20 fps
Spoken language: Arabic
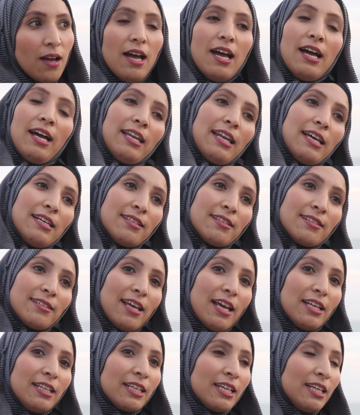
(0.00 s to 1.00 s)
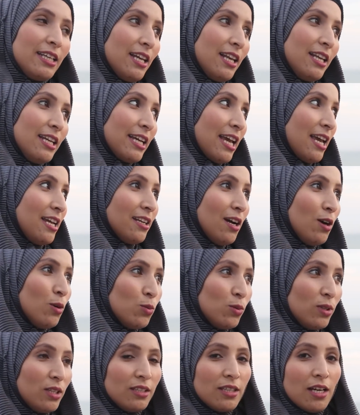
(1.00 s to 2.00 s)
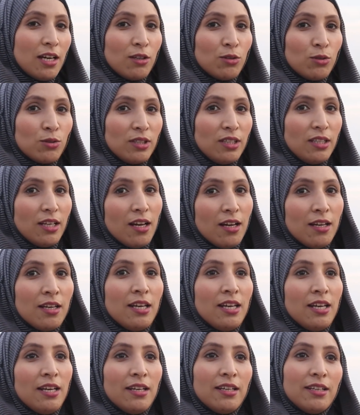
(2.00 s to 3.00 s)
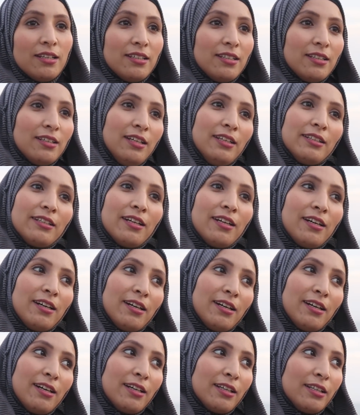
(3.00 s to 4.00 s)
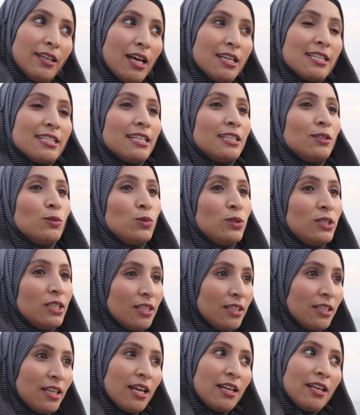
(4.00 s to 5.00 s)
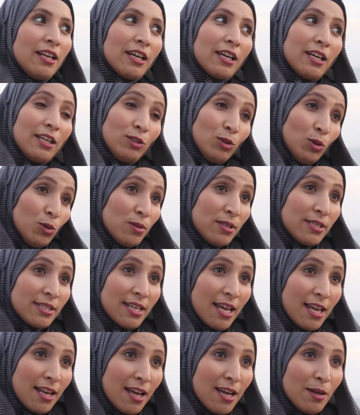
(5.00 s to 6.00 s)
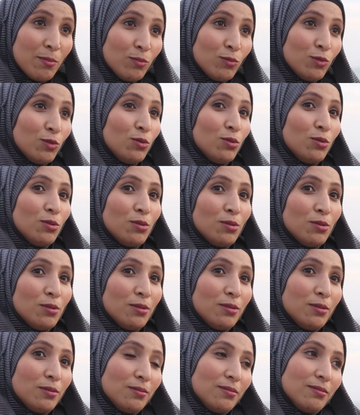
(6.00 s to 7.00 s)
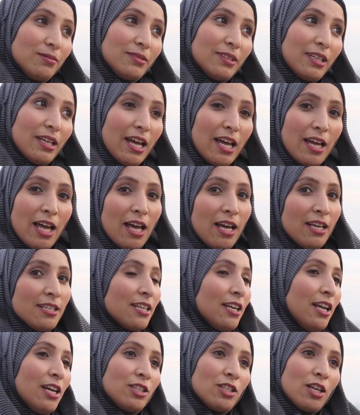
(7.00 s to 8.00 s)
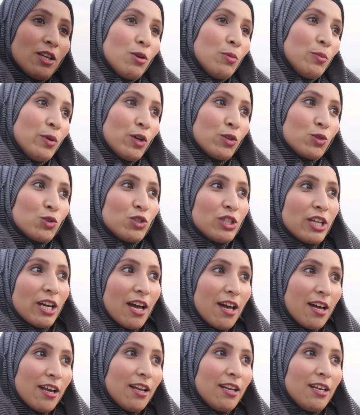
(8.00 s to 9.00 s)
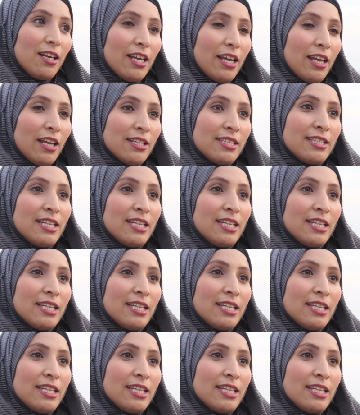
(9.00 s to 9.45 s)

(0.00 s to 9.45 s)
اه خلاص هذيك هي اللي كاينه واللي ضروريه آه حنا اصلا الدين ديالنا كيدعو للسلام احسن حاجه انهم يخرجوا شي قرار اللي